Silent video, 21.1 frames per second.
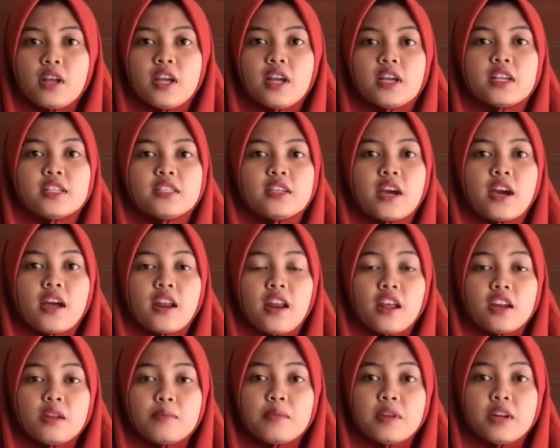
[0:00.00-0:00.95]

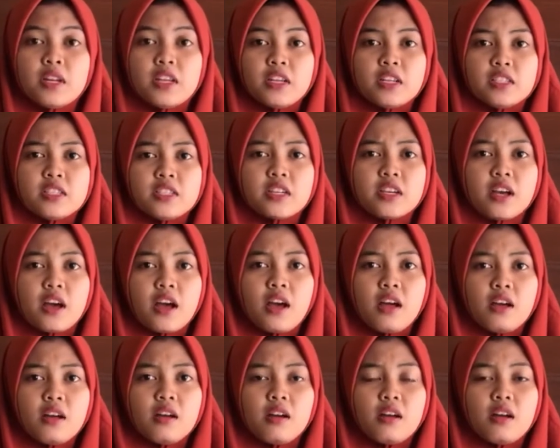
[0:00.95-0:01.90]
janganlah dibeli jika
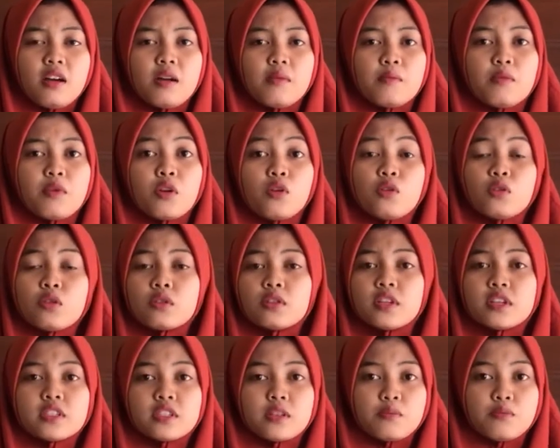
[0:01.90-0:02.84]
produk
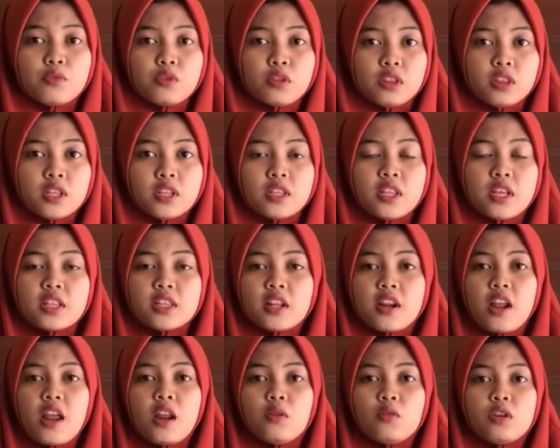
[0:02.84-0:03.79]
tersebut tidak
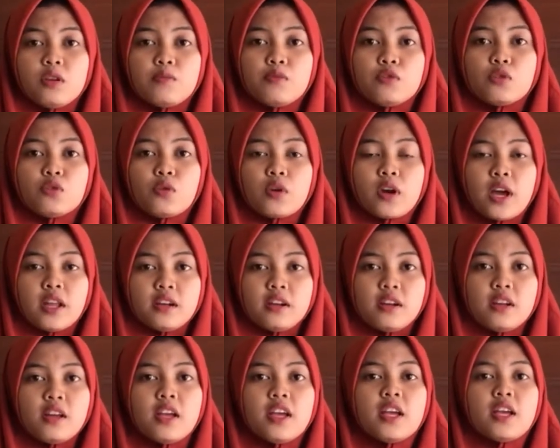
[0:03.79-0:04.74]
terlalu dibutuhkan
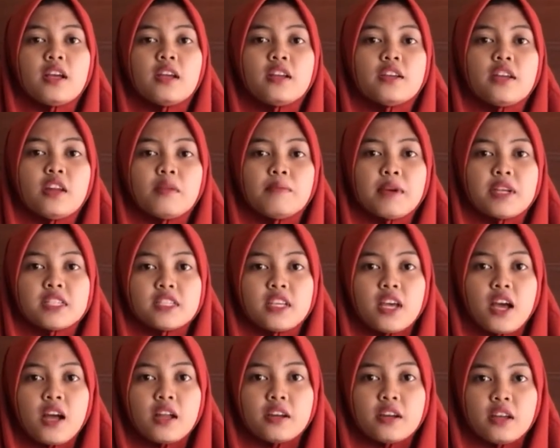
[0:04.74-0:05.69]
dan masih
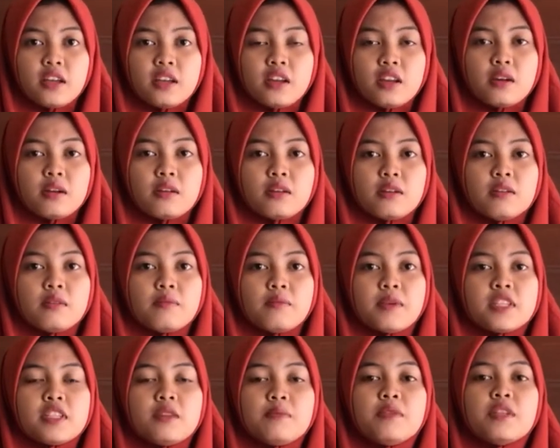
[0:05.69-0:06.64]
ada dan
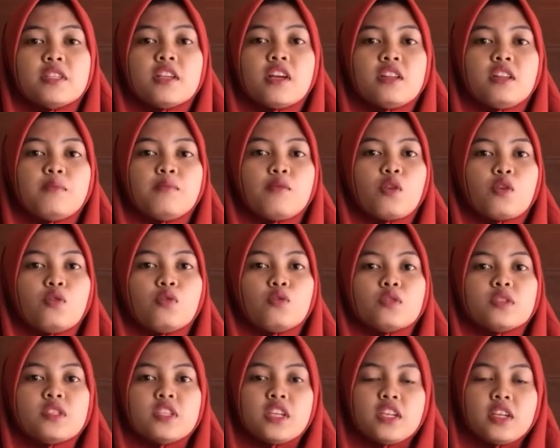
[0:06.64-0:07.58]
masih bisa
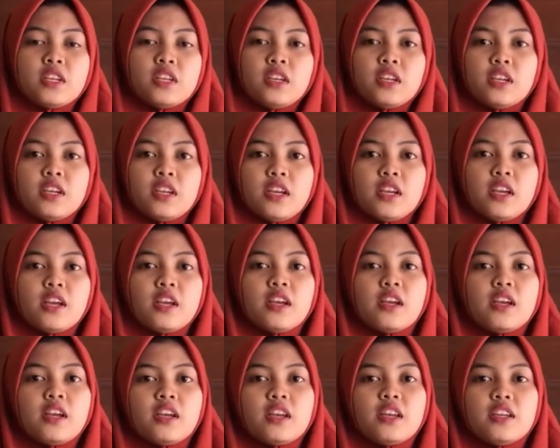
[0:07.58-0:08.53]
diproduksi
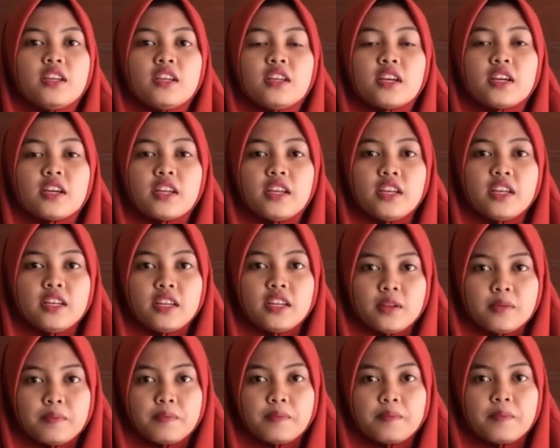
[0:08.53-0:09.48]
di negeri ini.
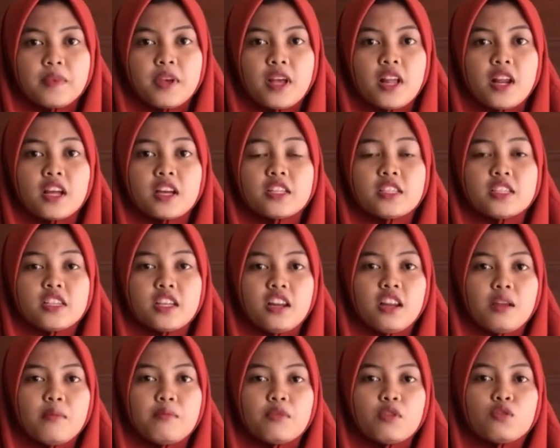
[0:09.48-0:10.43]
Hal kecil
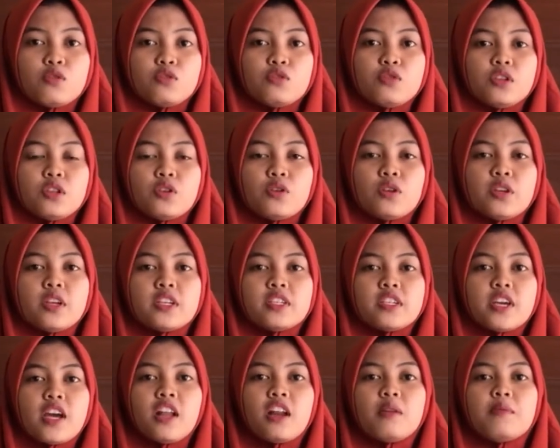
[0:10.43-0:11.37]
menuju Indonesia
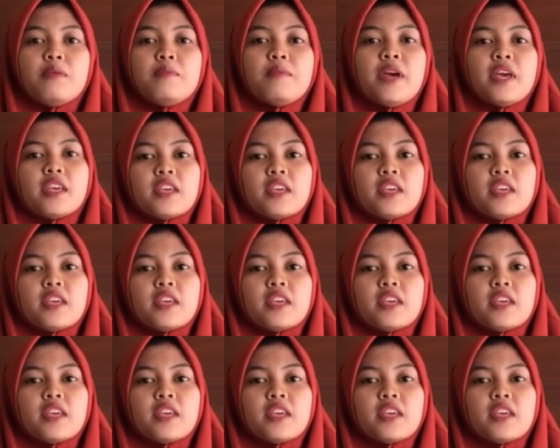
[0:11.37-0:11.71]
yang lebih baik.